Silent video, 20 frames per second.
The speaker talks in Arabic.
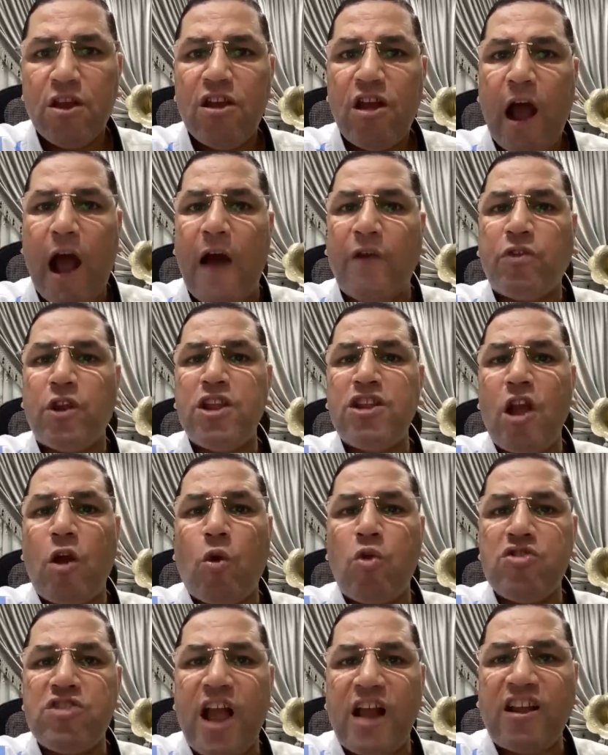حضرتك
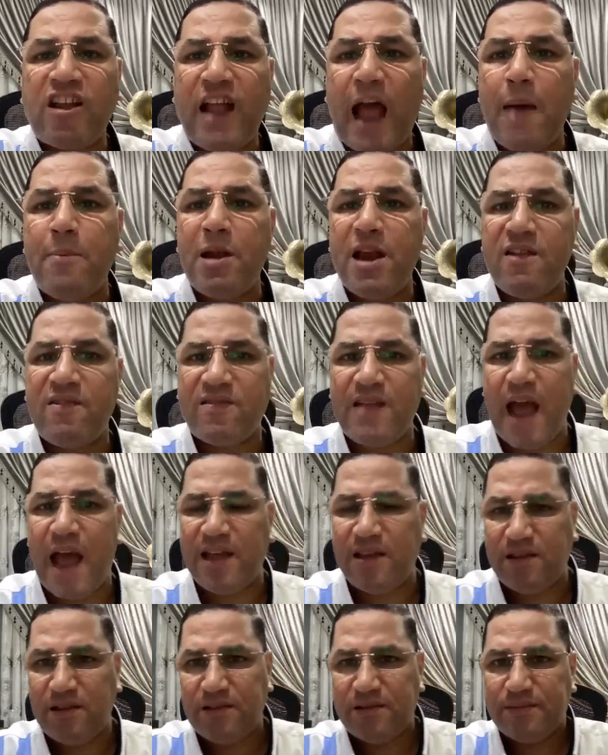كنت هتتعامل
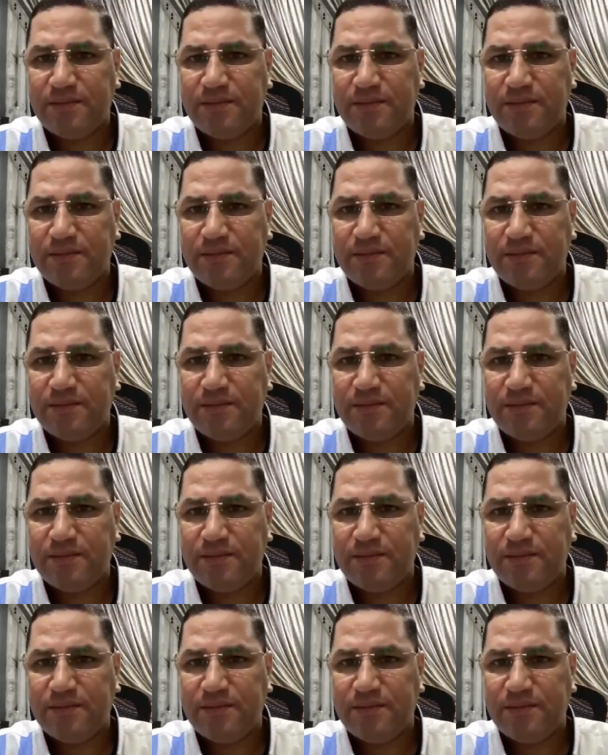ازاي